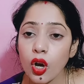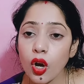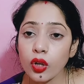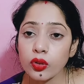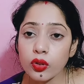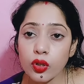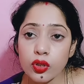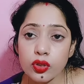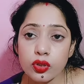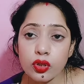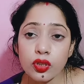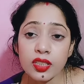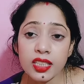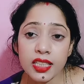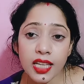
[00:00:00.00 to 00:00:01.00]
और
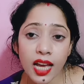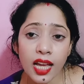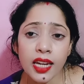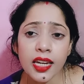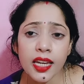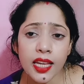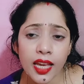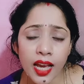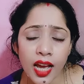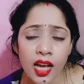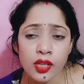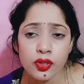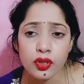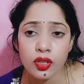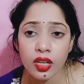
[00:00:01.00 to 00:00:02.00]
दोस्तों क्या
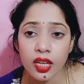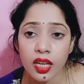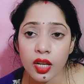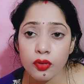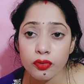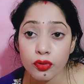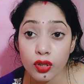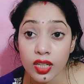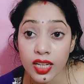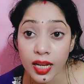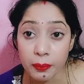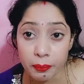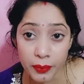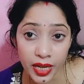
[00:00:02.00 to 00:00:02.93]
नेहा जो है वो लव